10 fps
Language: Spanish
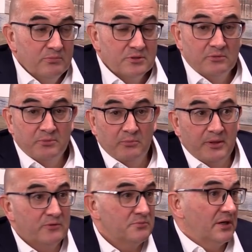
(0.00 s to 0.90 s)
el mismo tipo de
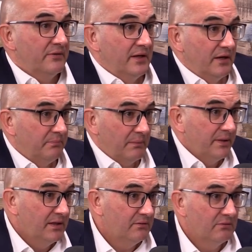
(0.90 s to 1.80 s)
periodismo que hacía en el
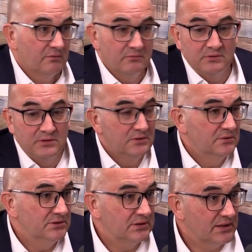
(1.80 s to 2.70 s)
papel, ¿no?
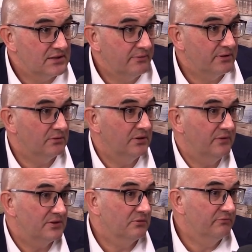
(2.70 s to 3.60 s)
intentar saber
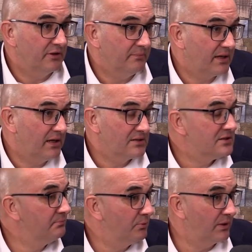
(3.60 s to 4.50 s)
noticias,
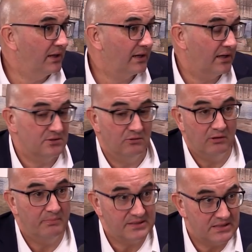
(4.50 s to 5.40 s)
confirmarlas y publicarlas. Lo
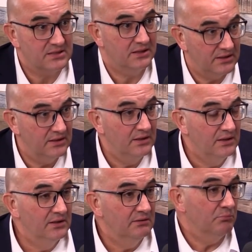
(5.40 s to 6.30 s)
que pasa es que,
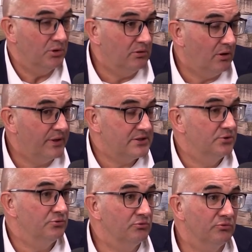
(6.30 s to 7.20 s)
bueno, ahora es
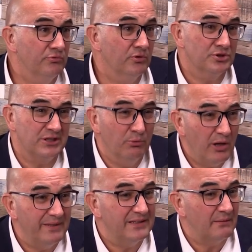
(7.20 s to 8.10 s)
en YouTube. ¿no?
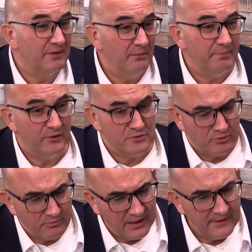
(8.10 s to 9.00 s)
Seguramente también el
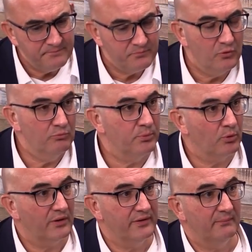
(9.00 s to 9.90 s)
periodismo va un
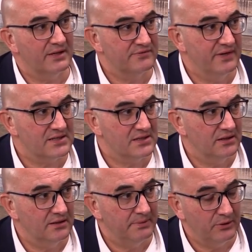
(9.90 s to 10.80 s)
poco hacia más fiarse
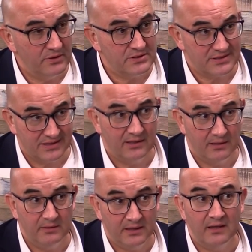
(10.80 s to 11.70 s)
de periodistas que
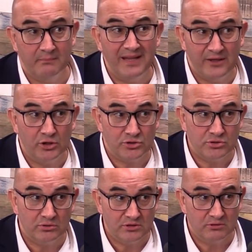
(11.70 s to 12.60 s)
de, que de
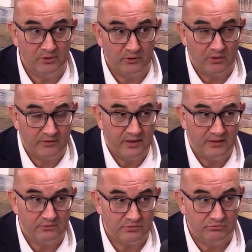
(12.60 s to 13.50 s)
medios, ¿no? Esto me lo dijo hace
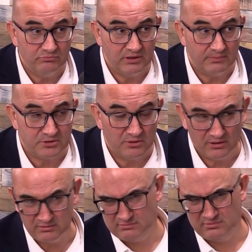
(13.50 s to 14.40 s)
años una persona
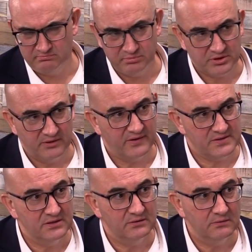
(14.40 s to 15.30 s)
y dijo, pues quizás sí.